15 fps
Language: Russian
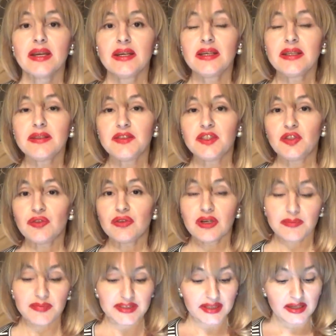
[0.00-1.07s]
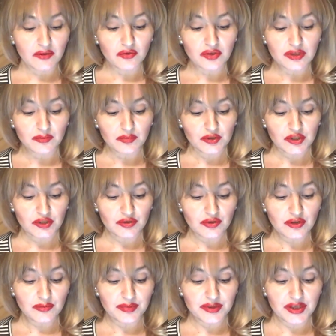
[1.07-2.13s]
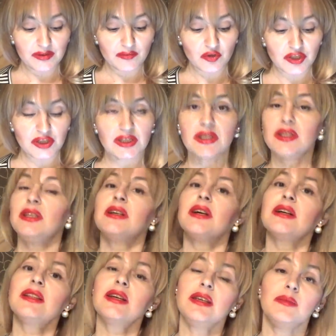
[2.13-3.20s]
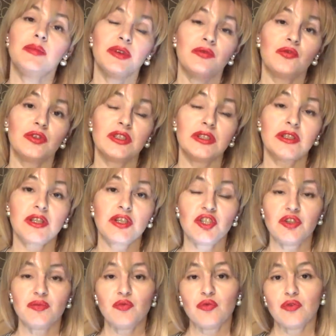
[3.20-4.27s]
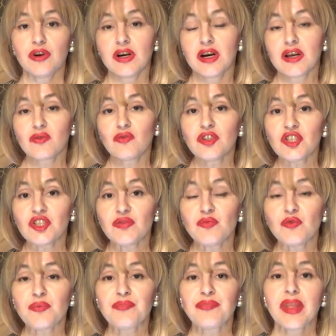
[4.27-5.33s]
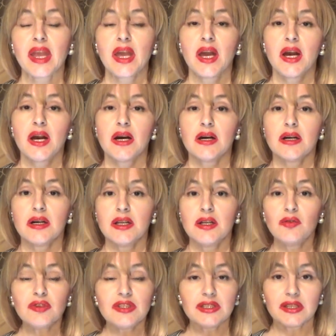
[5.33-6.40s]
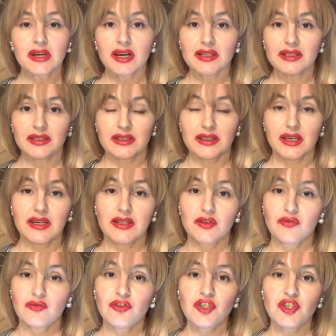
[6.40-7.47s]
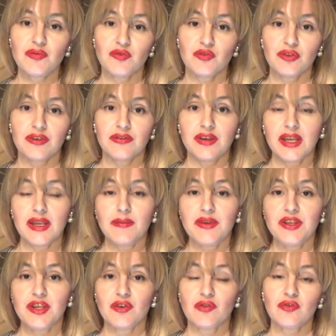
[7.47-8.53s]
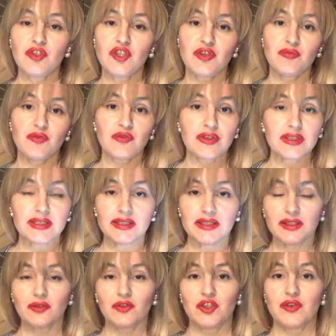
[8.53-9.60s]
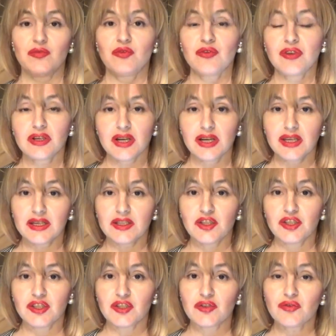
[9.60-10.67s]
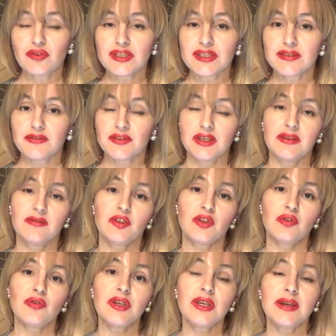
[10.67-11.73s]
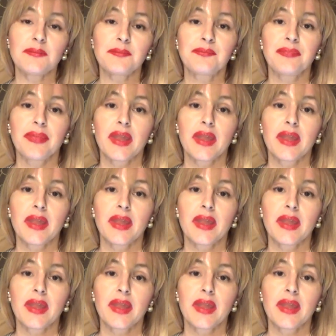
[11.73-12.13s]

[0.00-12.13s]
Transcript: Это все абсолютно пустое, потому что это никогда не приводит ни к чему хорошему. Э, люди тратят на это очень много времени, очень много сил, очень много каких-то ресурсов, и в итоге